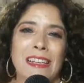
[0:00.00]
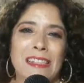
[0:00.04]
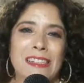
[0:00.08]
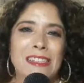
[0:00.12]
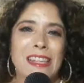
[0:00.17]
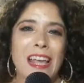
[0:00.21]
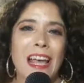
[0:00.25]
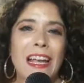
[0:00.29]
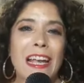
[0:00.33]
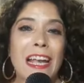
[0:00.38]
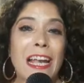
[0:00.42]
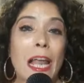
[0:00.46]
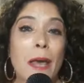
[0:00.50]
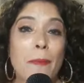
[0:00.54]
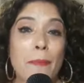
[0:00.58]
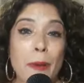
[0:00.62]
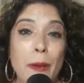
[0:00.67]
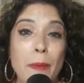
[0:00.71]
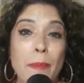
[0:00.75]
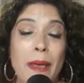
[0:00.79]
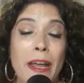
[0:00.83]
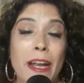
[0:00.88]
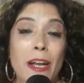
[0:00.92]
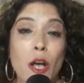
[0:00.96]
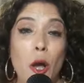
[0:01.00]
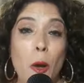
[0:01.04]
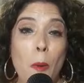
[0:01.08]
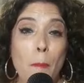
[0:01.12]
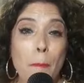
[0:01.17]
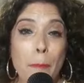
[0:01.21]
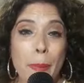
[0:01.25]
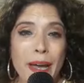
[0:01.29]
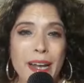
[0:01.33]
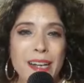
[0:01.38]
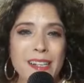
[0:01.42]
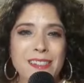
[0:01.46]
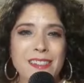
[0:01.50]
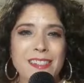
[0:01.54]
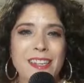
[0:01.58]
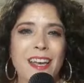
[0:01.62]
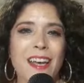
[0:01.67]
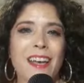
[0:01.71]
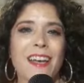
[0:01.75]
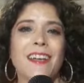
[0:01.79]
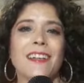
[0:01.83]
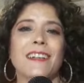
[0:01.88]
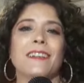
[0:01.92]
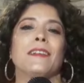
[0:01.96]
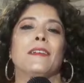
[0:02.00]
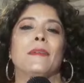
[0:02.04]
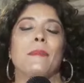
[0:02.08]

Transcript: Sale la primer comparsa,